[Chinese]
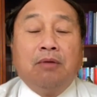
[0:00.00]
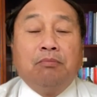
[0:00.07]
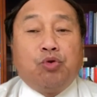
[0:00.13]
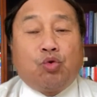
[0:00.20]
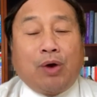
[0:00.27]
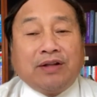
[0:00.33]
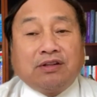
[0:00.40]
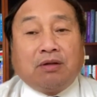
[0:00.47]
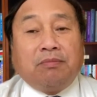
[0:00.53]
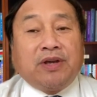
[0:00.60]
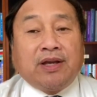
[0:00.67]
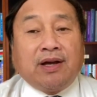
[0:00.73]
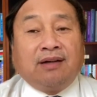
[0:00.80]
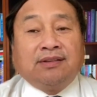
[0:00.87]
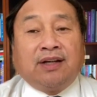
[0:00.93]
不管怎么
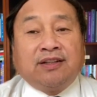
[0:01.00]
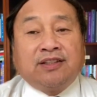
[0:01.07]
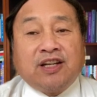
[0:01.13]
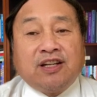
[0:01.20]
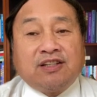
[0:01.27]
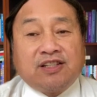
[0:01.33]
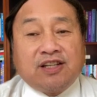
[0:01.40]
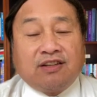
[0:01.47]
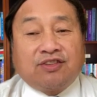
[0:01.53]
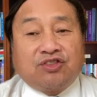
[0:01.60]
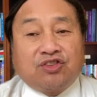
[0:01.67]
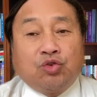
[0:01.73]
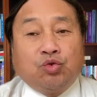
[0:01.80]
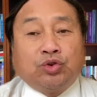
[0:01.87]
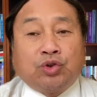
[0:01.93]
样呢，这些
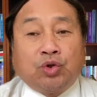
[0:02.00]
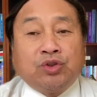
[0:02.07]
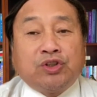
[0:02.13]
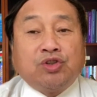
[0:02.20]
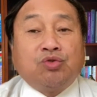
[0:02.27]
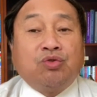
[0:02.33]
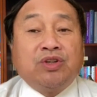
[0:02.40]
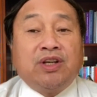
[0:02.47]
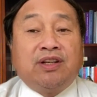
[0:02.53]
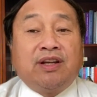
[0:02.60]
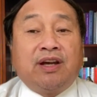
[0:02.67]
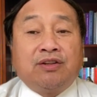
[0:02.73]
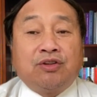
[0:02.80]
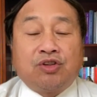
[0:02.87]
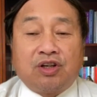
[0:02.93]
思路都集中一
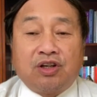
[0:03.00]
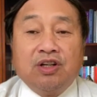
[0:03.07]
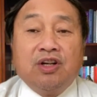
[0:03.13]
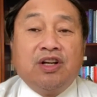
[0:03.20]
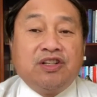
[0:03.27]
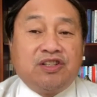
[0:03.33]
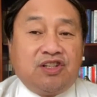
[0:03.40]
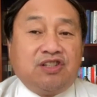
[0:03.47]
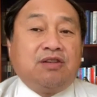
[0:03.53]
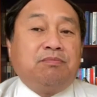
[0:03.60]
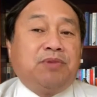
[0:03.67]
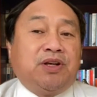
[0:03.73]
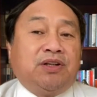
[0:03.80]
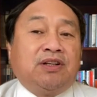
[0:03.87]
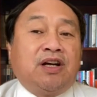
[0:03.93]
点，就是习
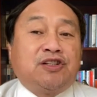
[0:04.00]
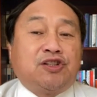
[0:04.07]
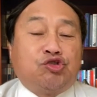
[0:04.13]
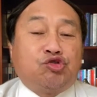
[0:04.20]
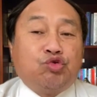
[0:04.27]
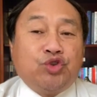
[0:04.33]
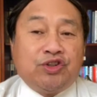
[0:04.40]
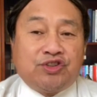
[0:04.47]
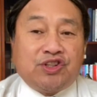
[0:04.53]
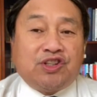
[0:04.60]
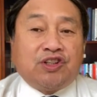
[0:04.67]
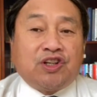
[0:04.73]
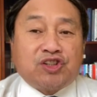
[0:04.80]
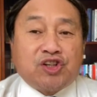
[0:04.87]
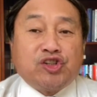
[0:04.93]
近平呢是出于自己
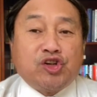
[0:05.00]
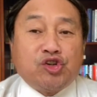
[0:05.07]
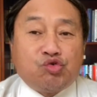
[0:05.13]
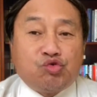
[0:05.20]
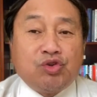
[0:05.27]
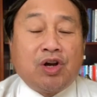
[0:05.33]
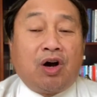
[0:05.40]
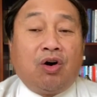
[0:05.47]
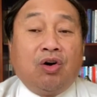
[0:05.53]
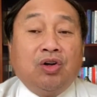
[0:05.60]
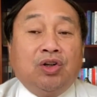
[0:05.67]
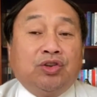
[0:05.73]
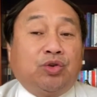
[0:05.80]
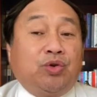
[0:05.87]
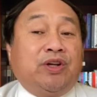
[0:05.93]
的政治需要
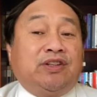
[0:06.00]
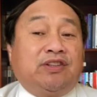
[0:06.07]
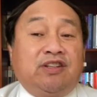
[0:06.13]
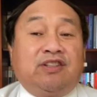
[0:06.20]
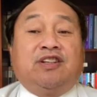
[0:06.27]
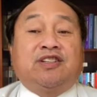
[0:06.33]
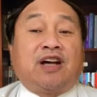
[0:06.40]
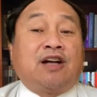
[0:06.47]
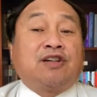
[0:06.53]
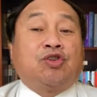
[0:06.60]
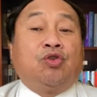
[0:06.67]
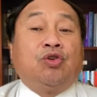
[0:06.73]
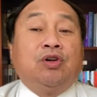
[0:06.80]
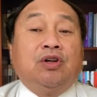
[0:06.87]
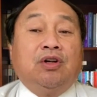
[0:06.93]
对滴滴下
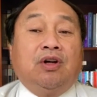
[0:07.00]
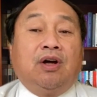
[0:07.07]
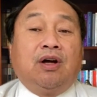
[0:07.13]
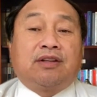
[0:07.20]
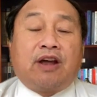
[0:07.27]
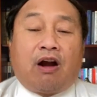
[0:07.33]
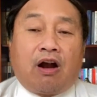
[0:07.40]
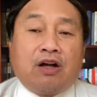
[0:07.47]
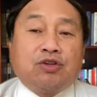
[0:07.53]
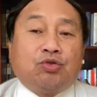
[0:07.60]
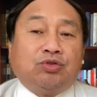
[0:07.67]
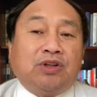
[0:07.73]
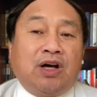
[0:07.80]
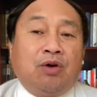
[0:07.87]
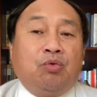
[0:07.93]
手。第二
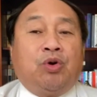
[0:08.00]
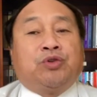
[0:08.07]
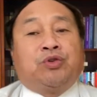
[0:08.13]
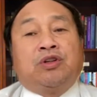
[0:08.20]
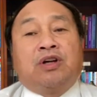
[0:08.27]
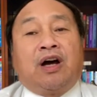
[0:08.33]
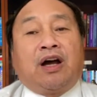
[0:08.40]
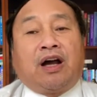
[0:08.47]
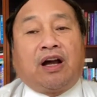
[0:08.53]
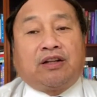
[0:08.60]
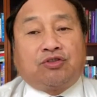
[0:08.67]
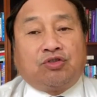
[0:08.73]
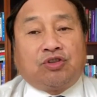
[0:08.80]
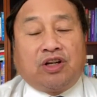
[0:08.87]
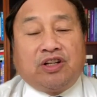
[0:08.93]
种呢，我觉得
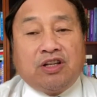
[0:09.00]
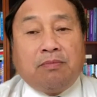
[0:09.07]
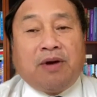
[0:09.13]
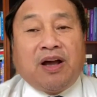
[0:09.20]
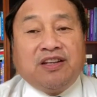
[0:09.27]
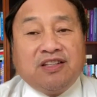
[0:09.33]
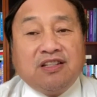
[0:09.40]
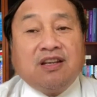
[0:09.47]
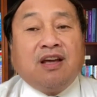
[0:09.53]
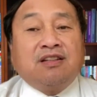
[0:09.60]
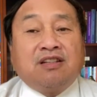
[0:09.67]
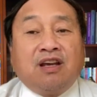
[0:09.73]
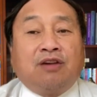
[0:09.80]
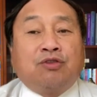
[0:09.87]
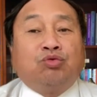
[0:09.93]
就是一般业
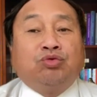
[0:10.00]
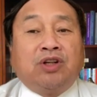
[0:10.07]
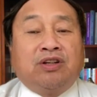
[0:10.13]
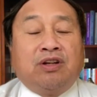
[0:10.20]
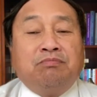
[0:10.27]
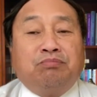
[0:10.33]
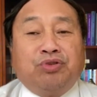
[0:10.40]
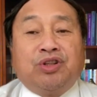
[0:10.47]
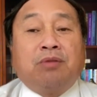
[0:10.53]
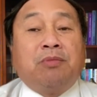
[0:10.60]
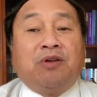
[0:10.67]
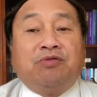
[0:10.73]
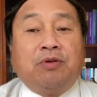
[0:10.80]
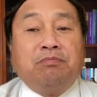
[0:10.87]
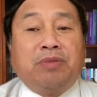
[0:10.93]
界中的人不这
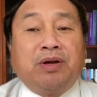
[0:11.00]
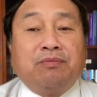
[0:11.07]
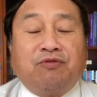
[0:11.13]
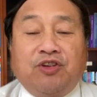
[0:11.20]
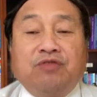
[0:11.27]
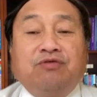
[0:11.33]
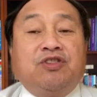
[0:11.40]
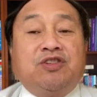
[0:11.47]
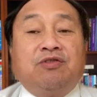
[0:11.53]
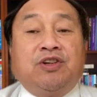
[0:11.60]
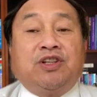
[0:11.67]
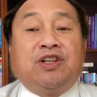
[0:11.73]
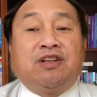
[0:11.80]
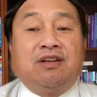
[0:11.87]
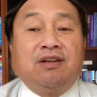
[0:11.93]
么分配分析
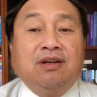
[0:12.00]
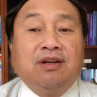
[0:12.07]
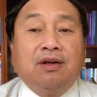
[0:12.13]
问题，